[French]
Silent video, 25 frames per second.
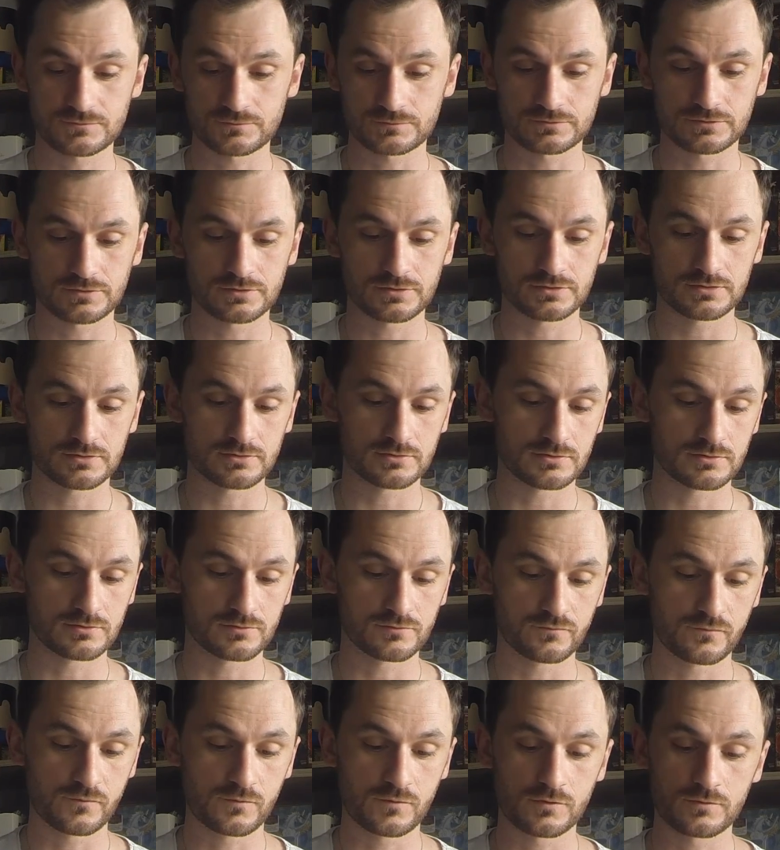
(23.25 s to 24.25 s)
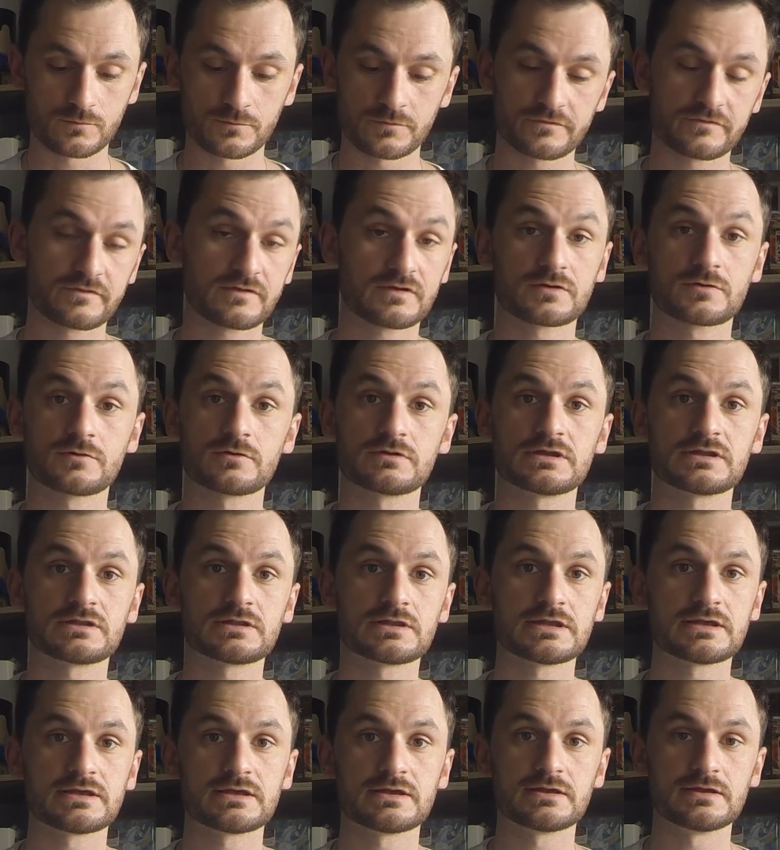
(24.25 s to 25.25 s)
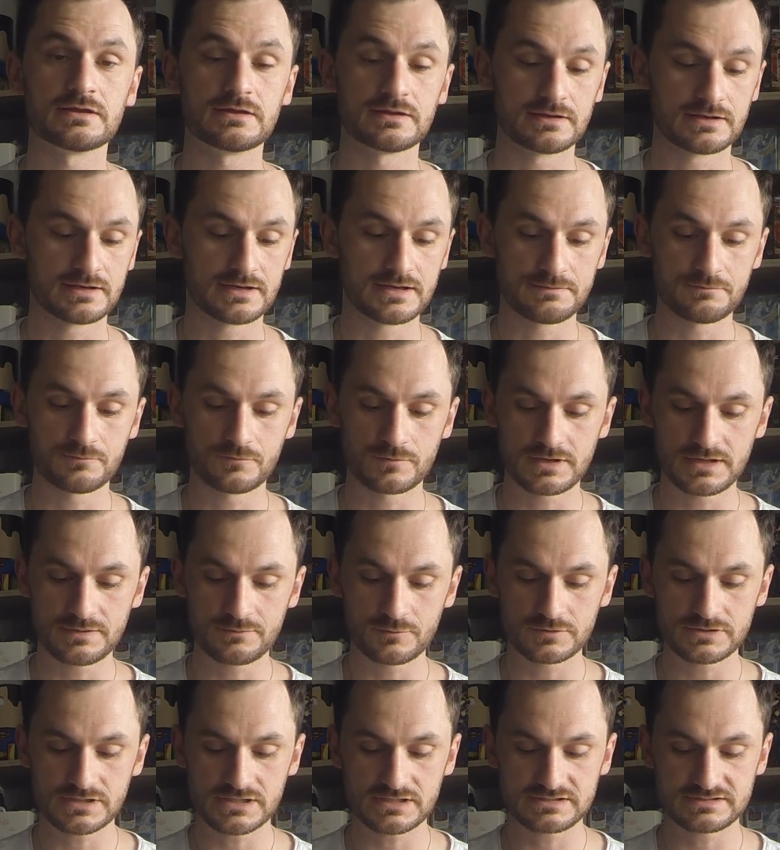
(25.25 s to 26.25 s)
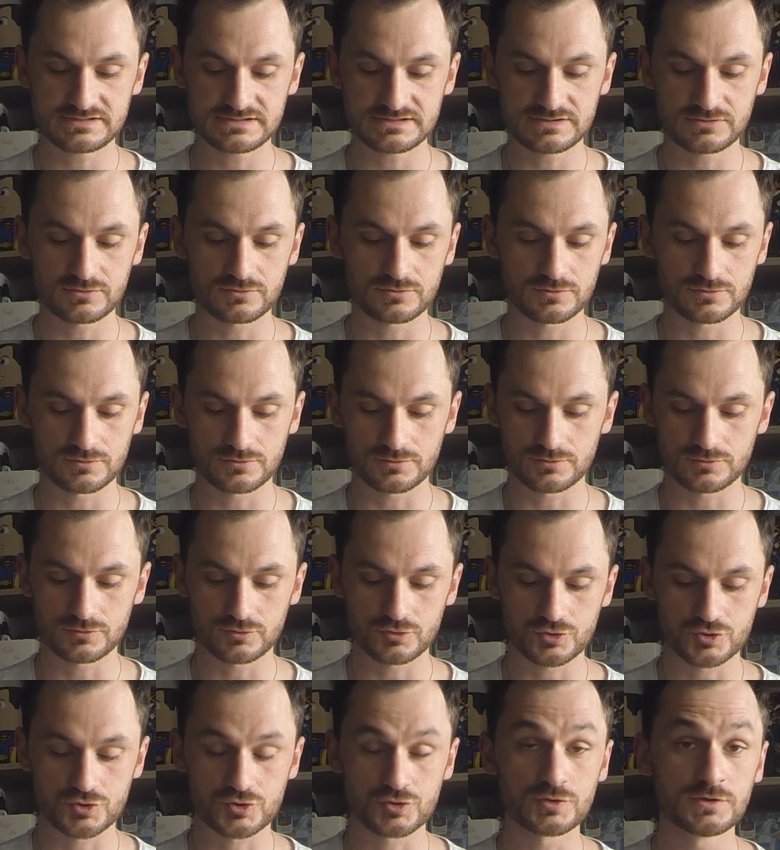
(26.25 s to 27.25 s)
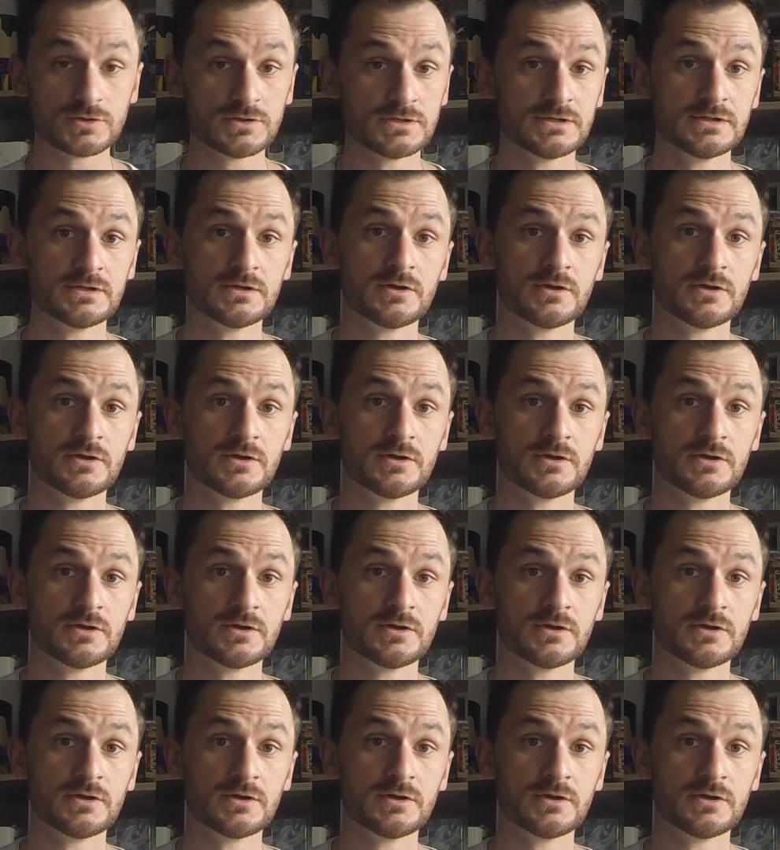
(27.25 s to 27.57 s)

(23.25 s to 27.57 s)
Donc vous commencez à connaître les, modalités de, jeu.